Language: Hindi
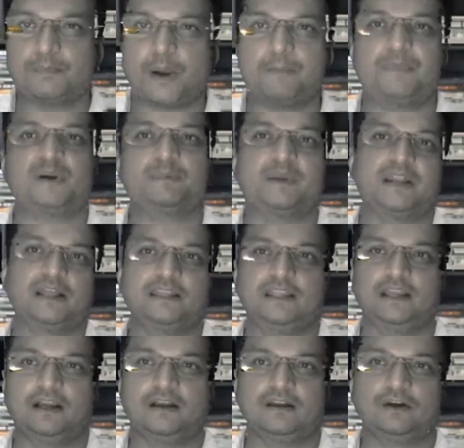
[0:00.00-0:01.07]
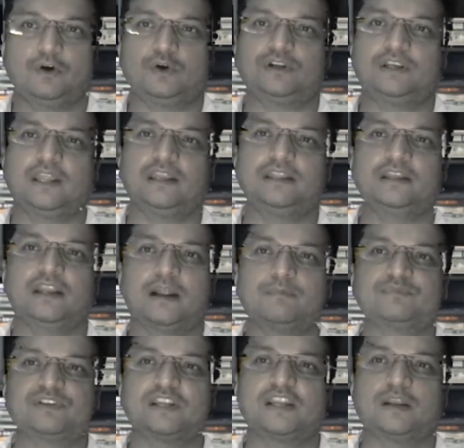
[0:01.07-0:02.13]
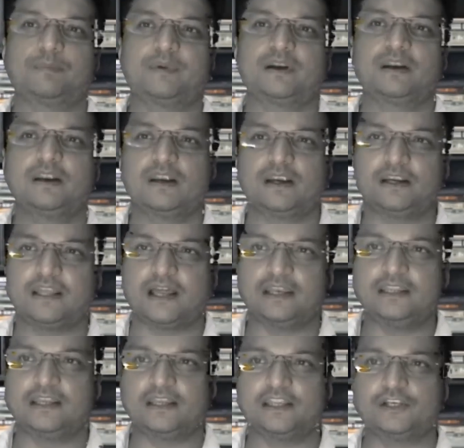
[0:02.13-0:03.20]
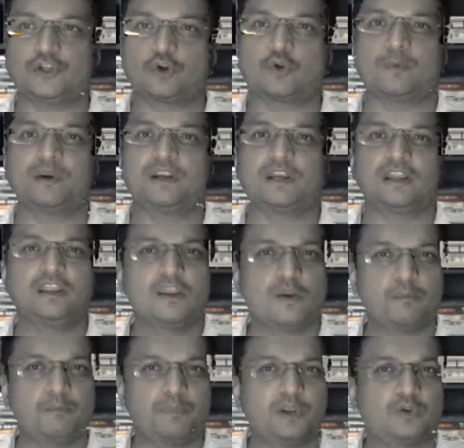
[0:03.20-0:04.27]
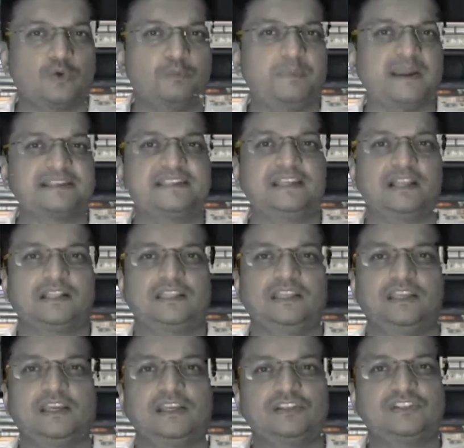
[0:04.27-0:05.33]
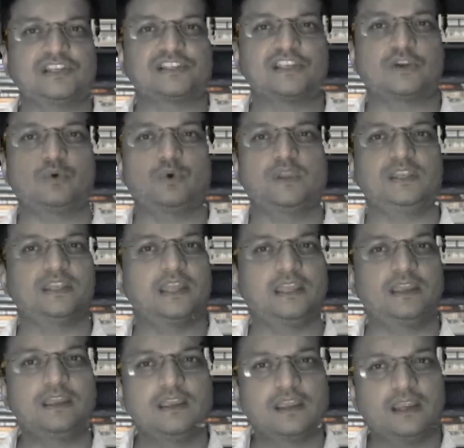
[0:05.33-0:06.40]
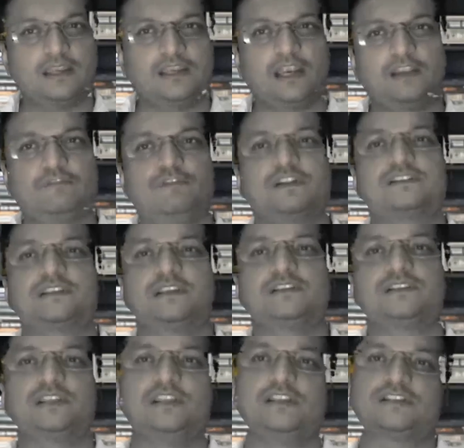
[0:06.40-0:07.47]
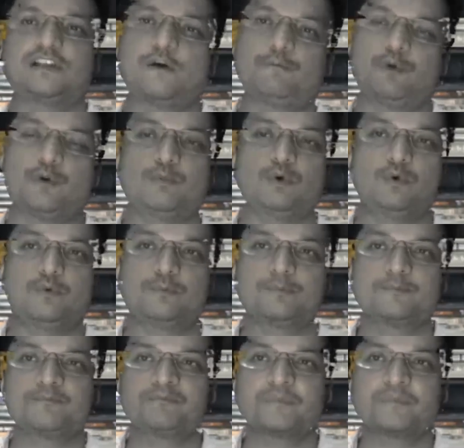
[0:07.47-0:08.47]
पापट बना देगा और टेलीग्राम चैनल पर डाली गई ये डॉक्यूमेंट्री बिल्कुल वैसी लगती है जैसे कोई नई नेटफ्लिक्स की सीरीज का प्रोमो हो